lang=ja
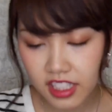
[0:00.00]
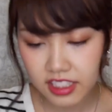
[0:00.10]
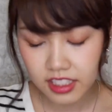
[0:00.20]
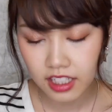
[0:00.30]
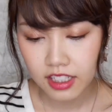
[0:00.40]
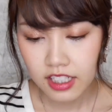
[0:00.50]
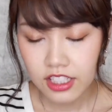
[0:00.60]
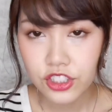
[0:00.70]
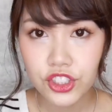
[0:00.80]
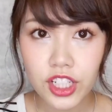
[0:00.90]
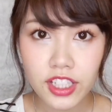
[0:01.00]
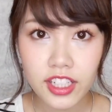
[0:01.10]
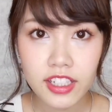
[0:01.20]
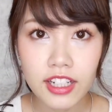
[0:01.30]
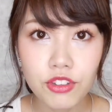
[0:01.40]
らいしか充電で
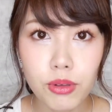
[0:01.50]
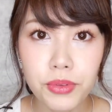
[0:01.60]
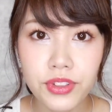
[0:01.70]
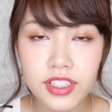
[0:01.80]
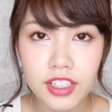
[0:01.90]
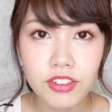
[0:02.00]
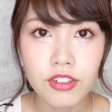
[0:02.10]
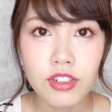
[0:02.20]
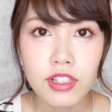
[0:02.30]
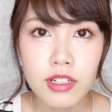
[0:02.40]
きないと思うんですけど